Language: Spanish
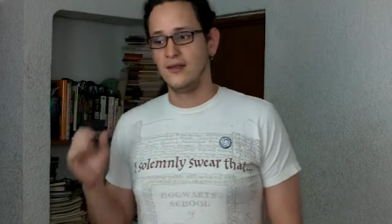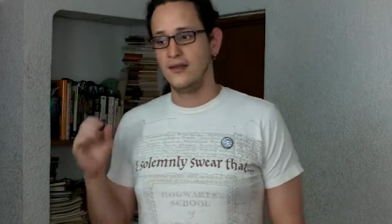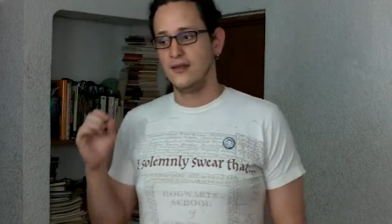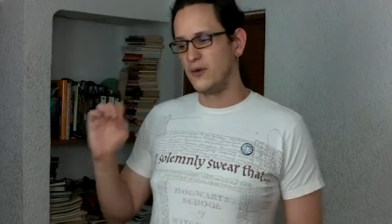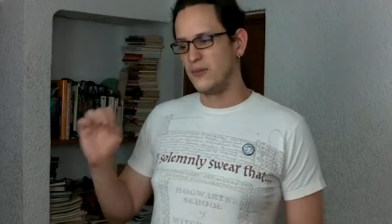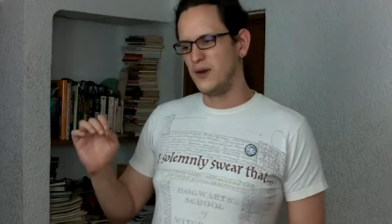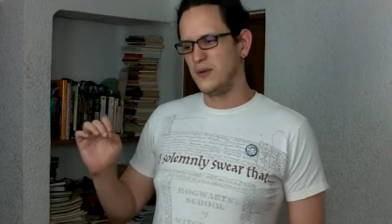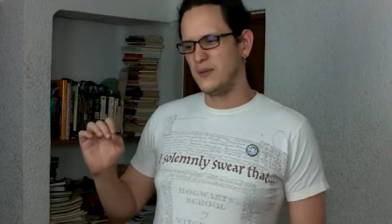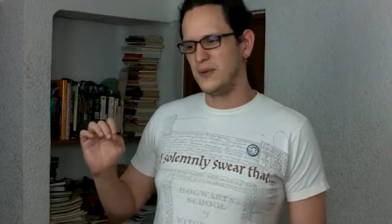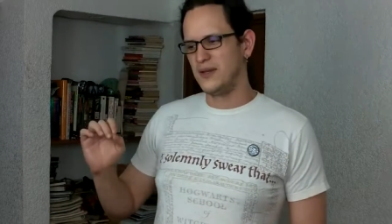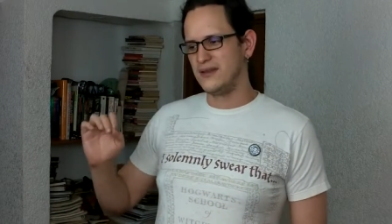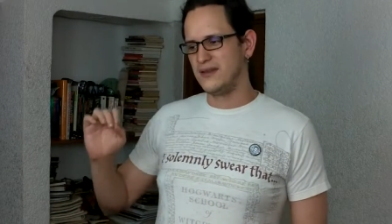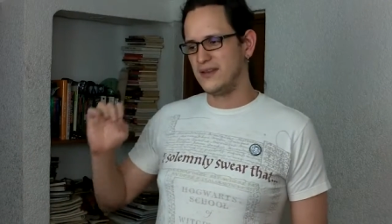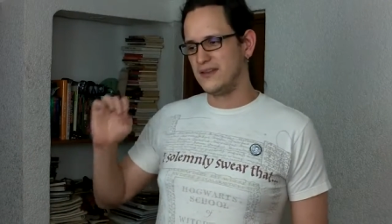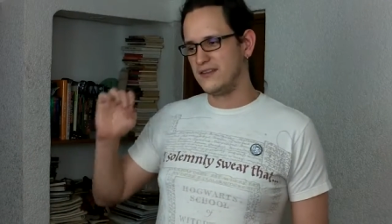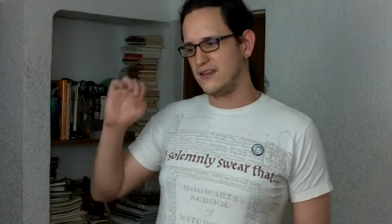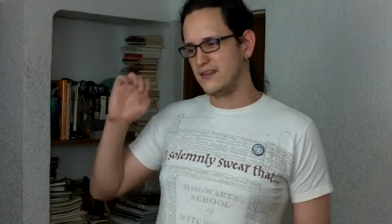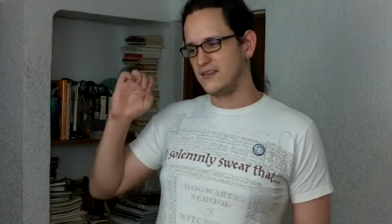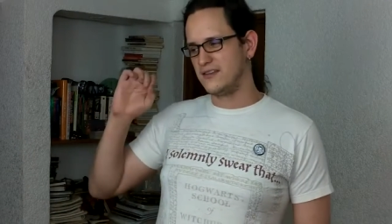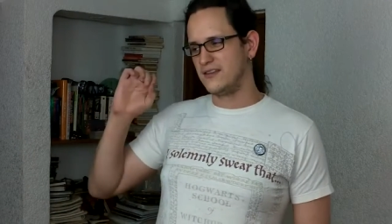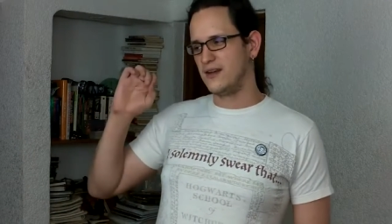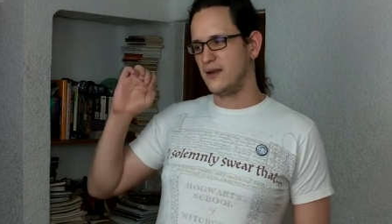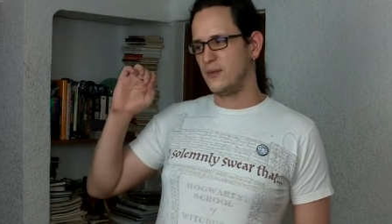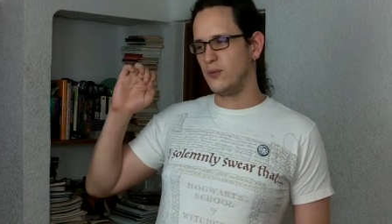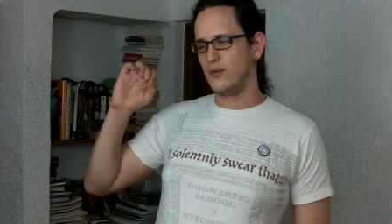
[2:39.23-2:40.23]
normalmente
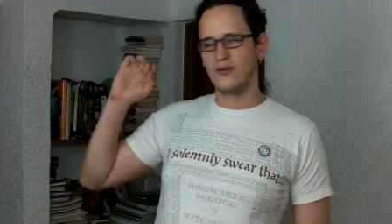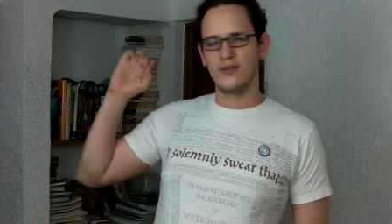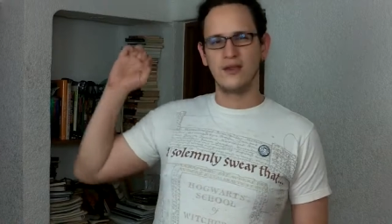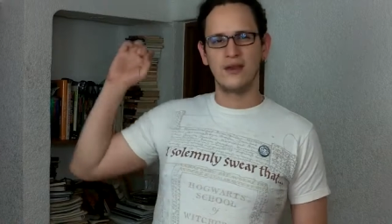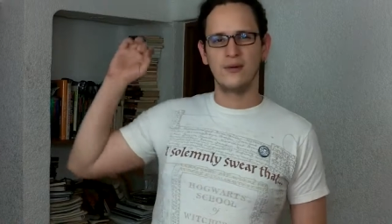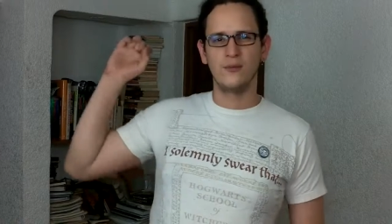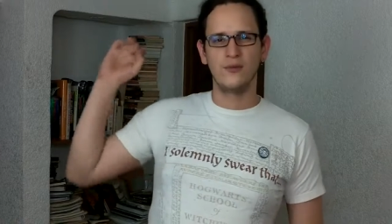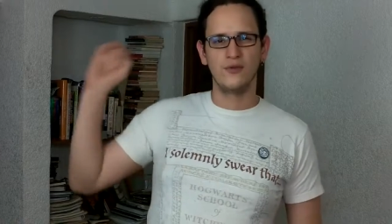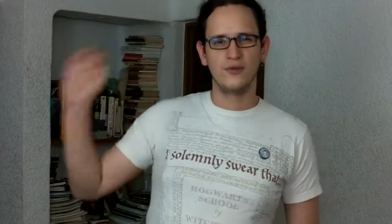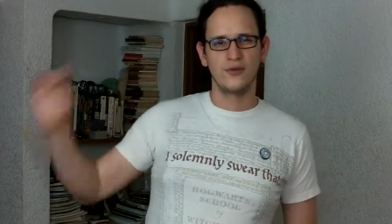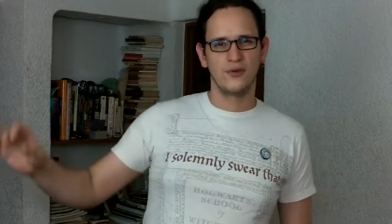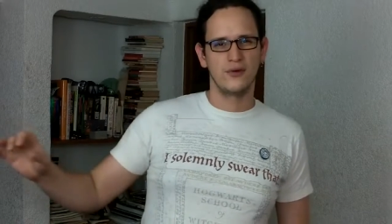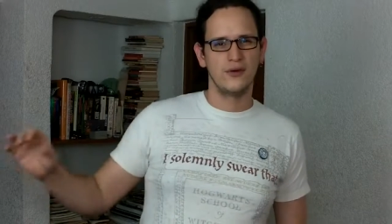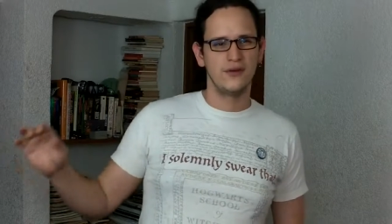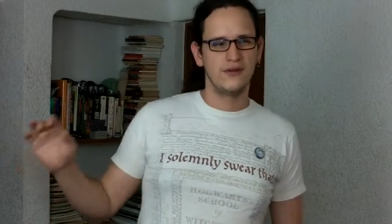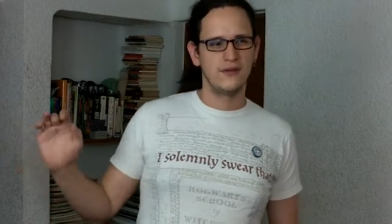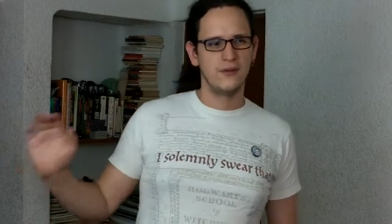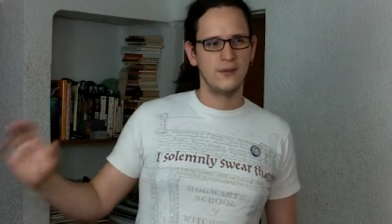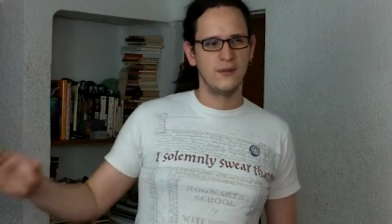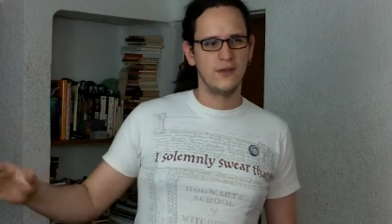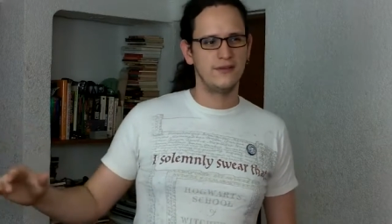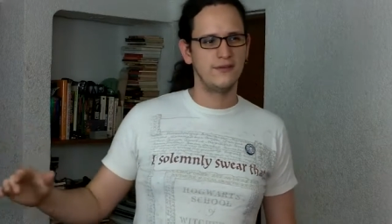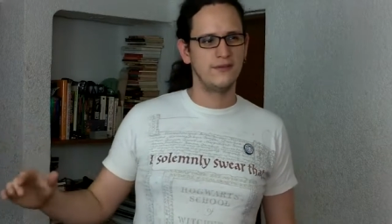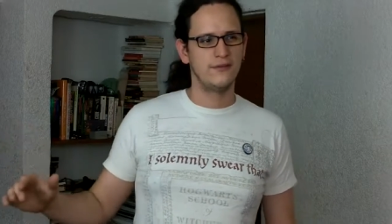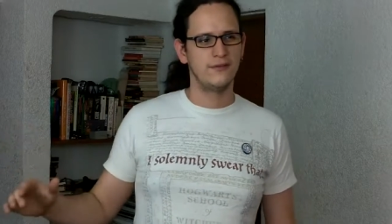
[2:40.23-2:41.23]
se hacen abordar
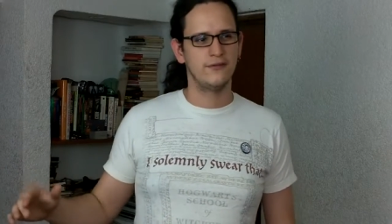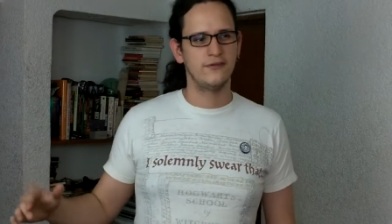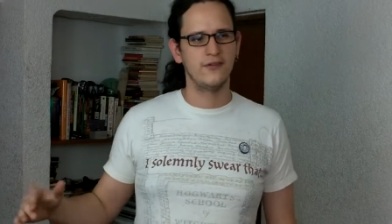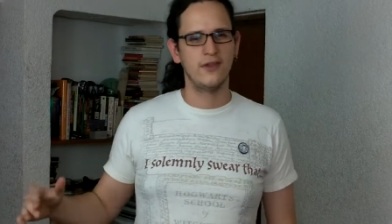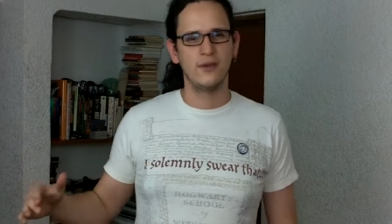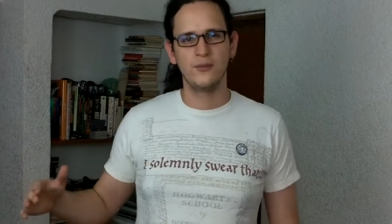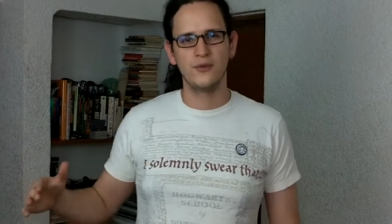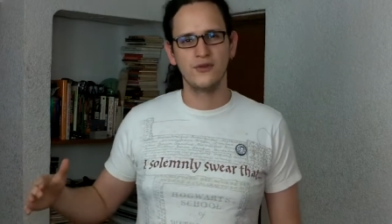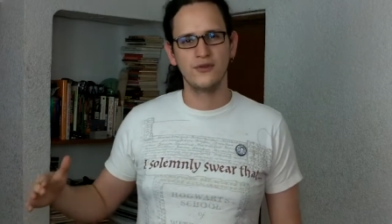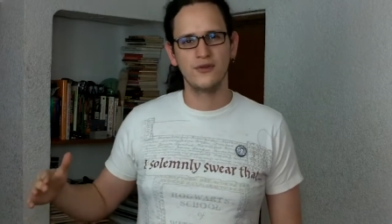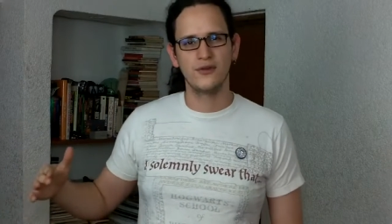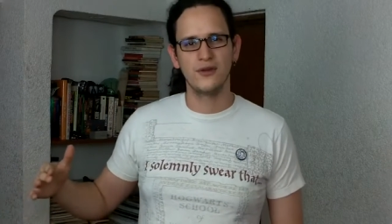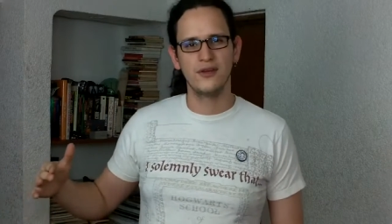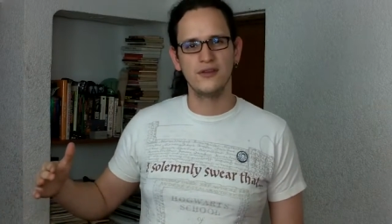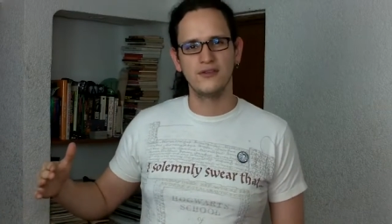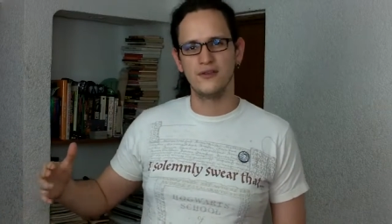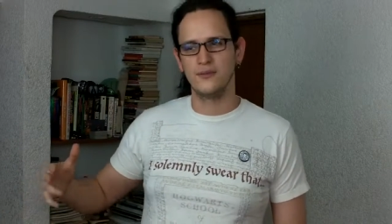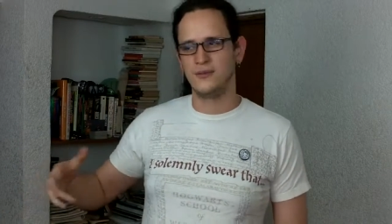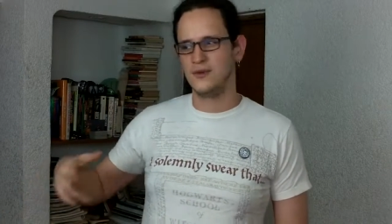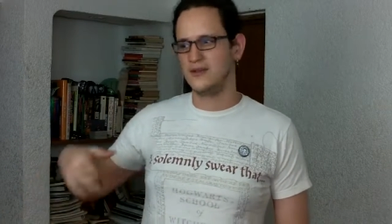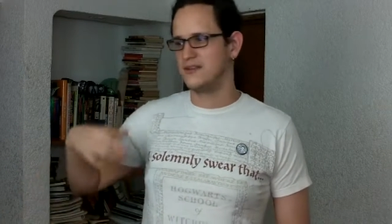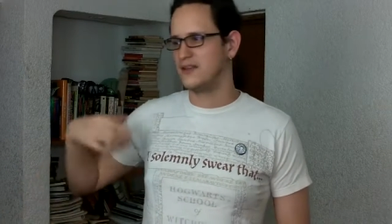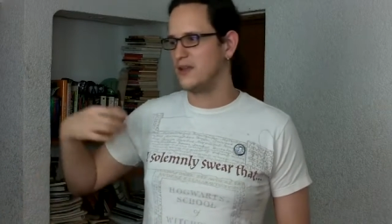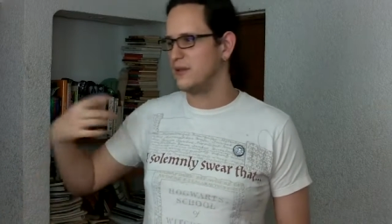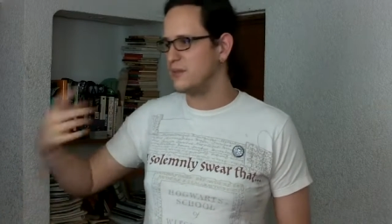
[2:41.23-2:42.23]
montones de veces, o sea, hay montones
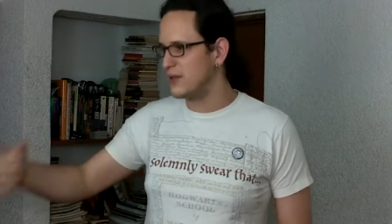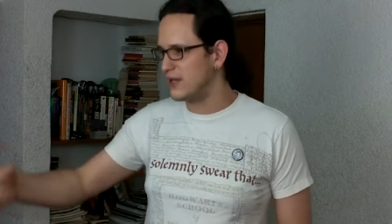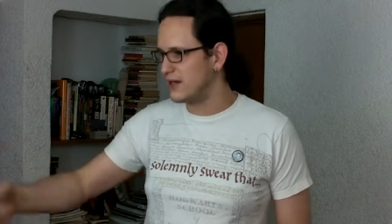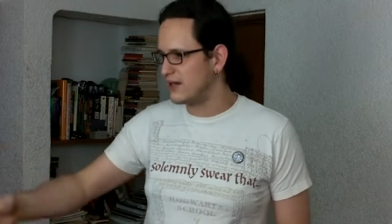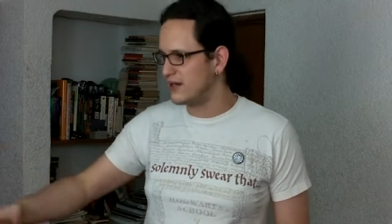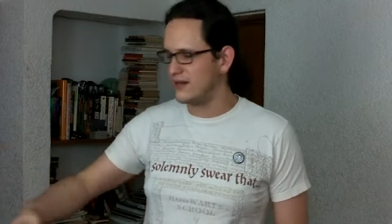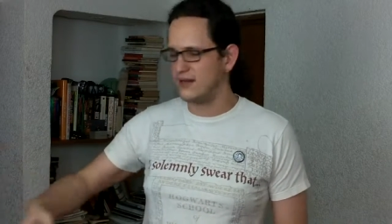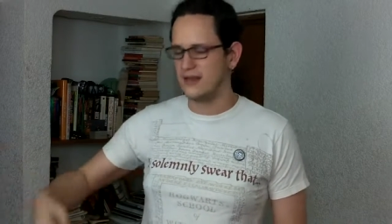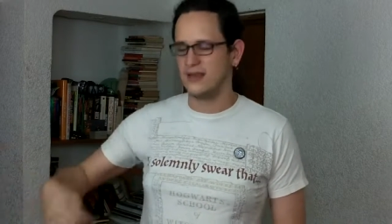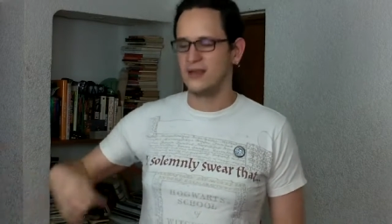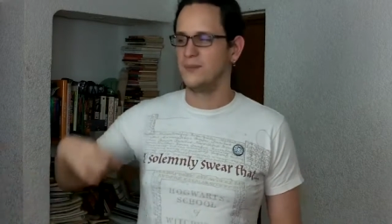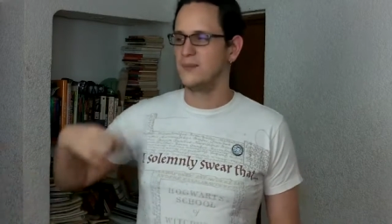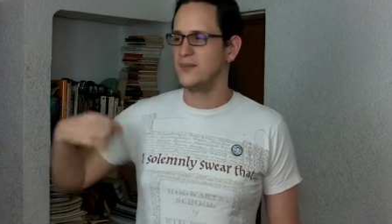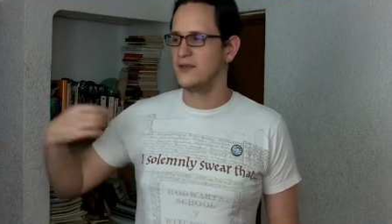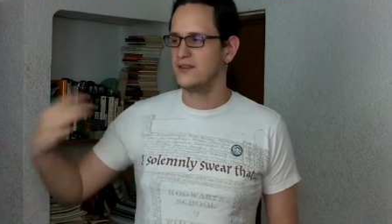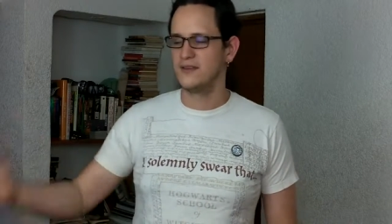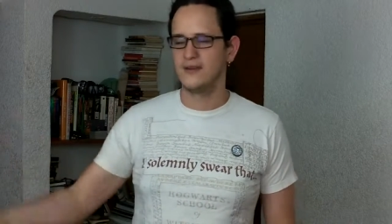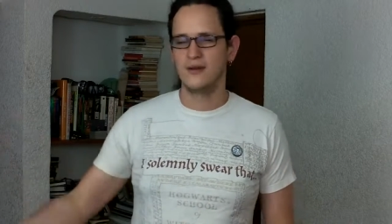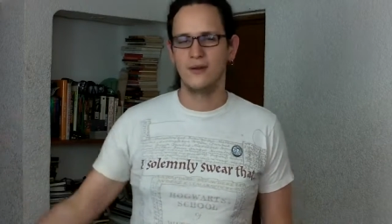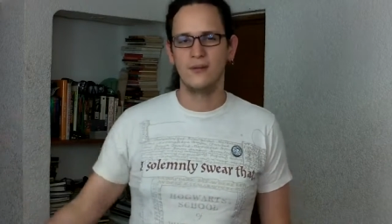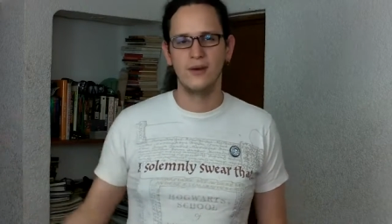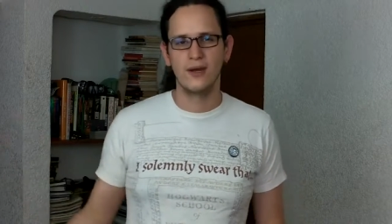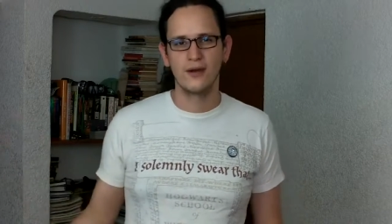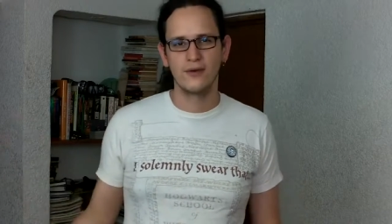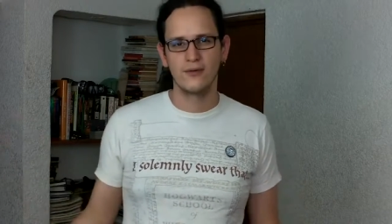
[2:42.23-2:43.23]
de hombres que vienen y que
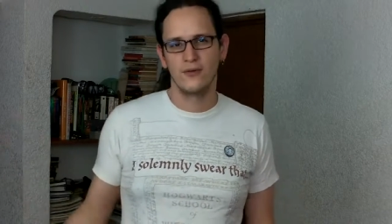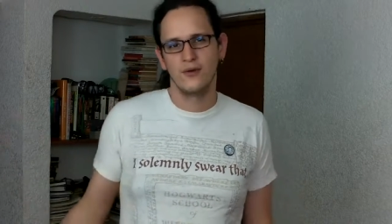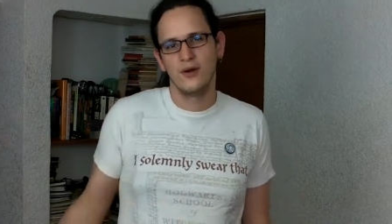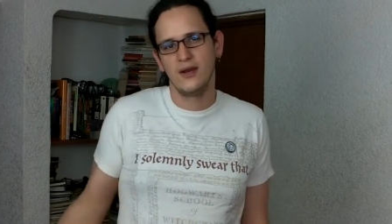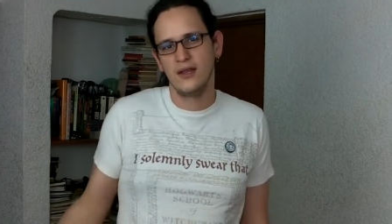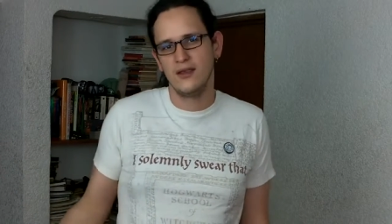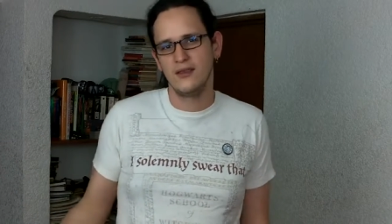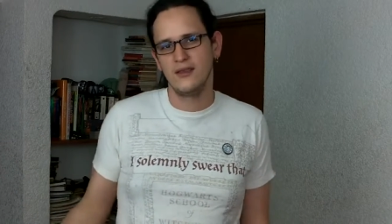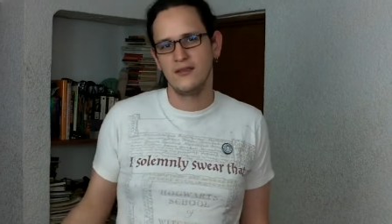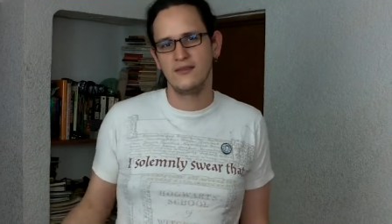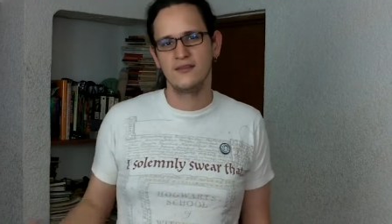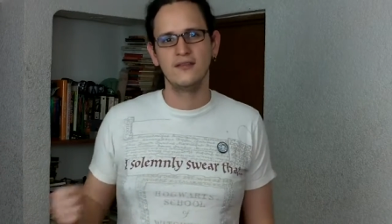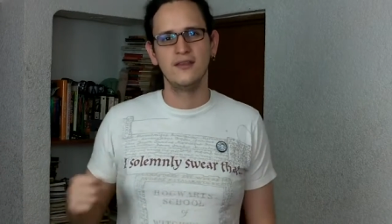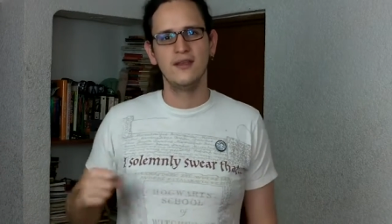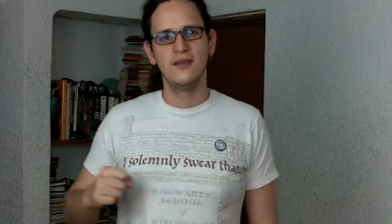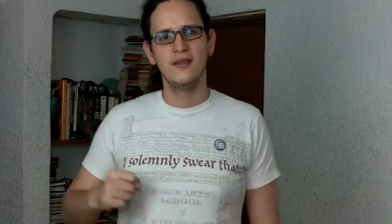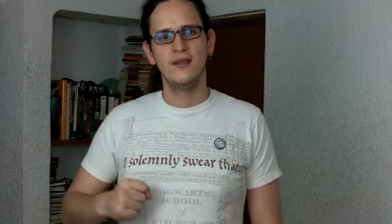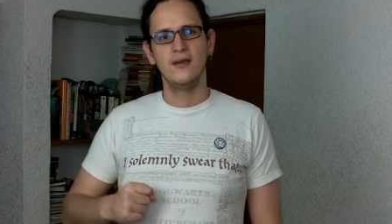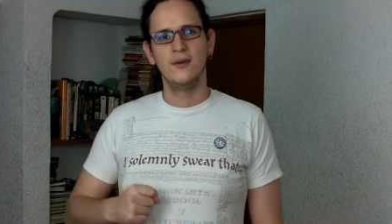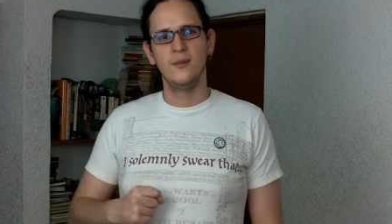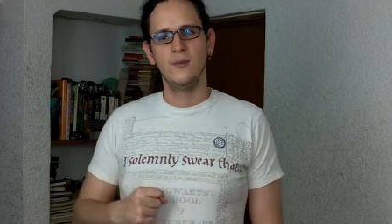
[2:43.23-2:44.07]
empiezan a hablar con ellas,